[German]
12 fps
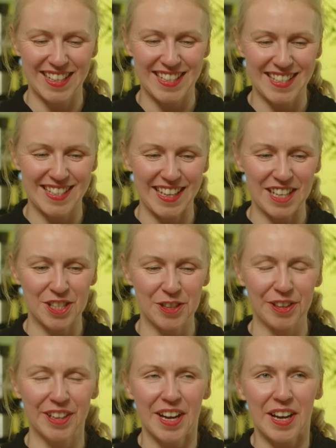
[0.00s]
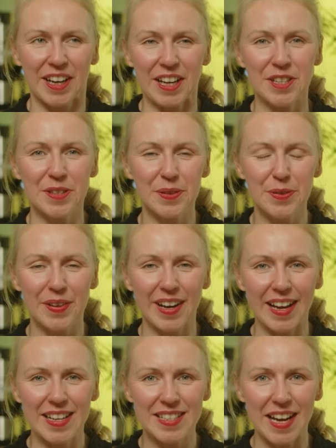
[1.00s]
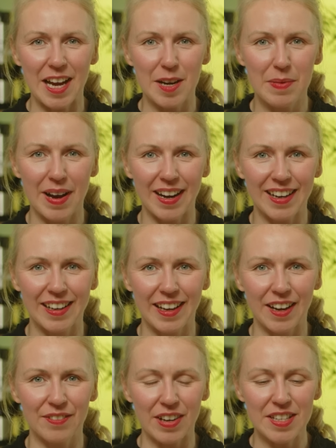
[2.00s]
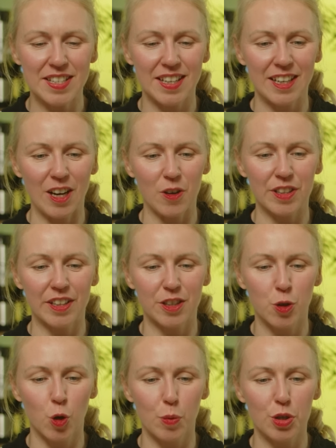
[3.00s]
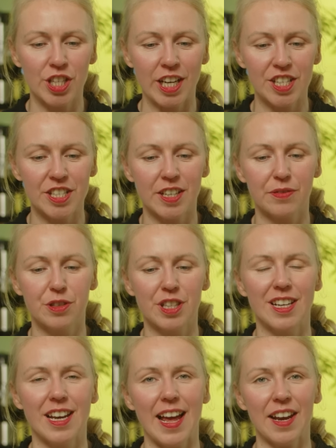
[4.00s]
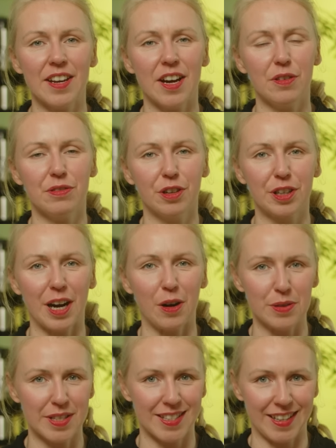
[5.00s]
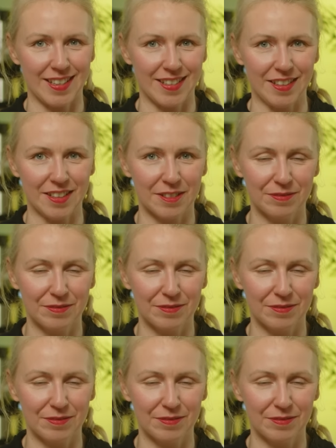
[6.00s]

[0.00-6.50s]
Sehr schön. Kannst du uns vielleicht einmal erklären, was genau deine Turbotechnik für den Lernerfolg auszeichnet?